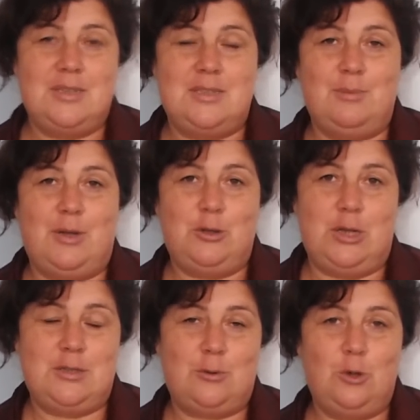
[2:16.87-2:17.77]
снимаю я
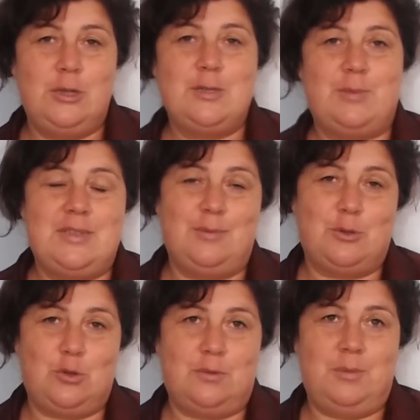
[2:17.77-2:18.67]
эти ролики. Спасибо,
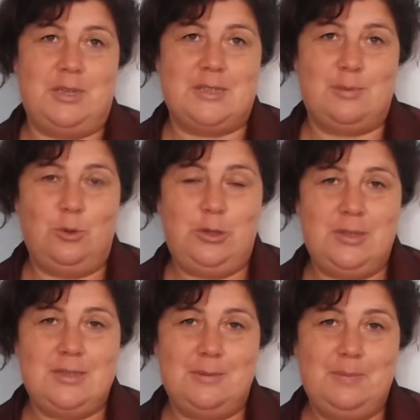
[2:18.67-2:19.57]
что вы меня
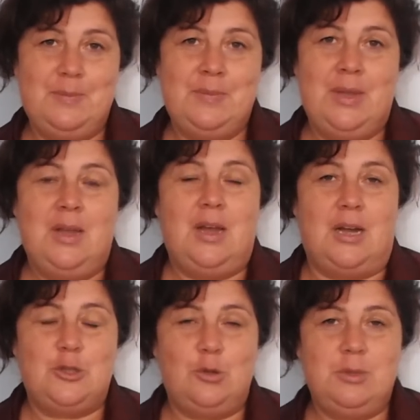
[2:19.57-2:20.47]
смотрите.
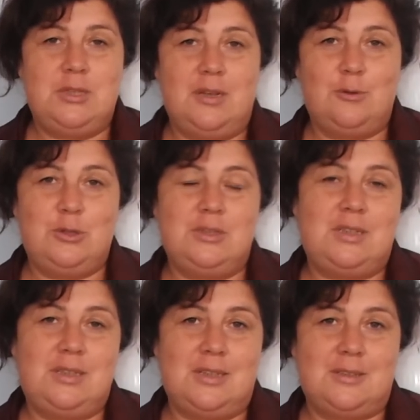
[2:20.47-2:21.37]
А что мне дает
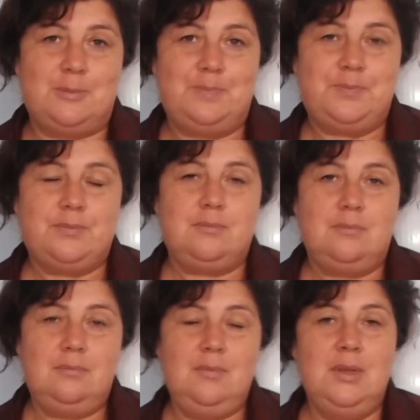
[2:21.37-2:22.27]
интернет?
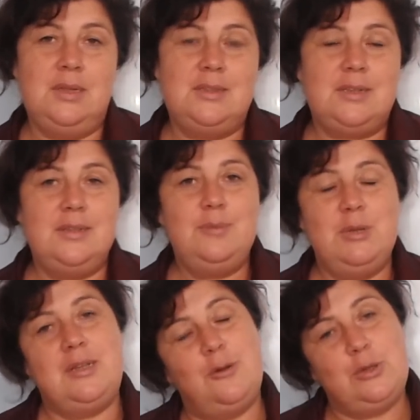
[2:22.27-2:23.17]
Интернет
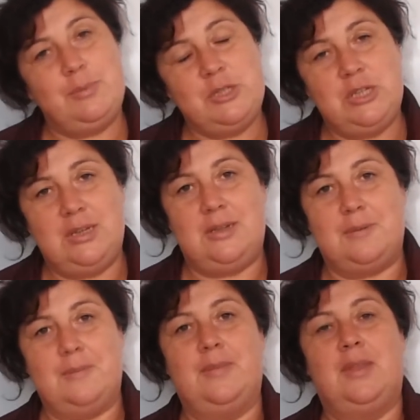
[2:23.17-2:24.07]
мне дает общение.
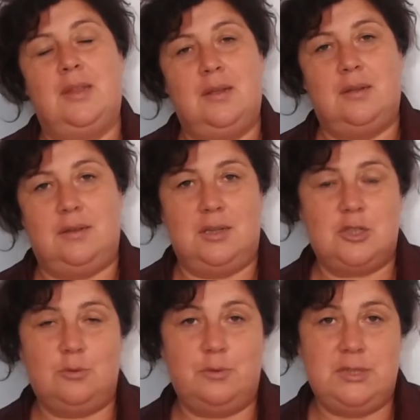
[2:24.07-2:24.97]
Я
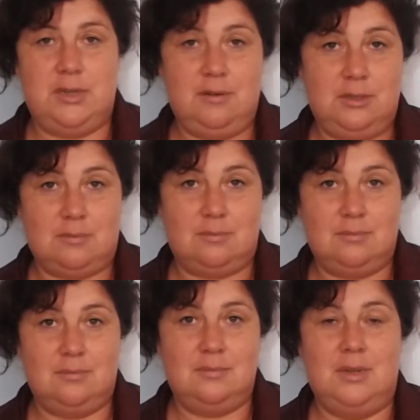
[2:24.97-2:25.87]
живу в деревне.
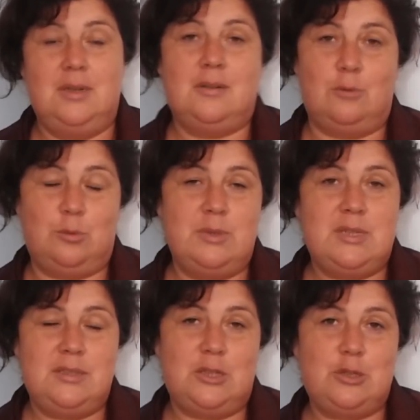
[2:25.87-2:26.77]
Вот мы
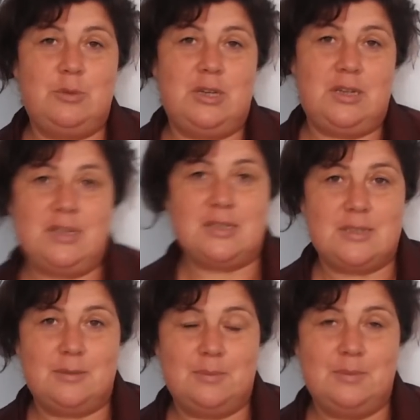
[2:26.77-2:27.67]
содержим
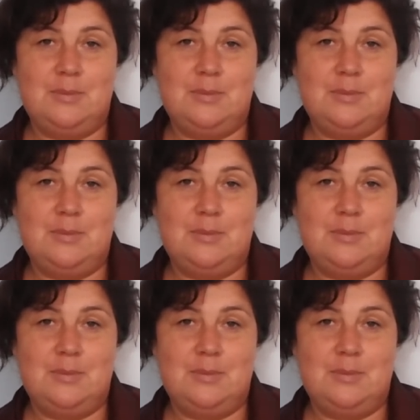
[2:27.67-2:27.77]
КРС.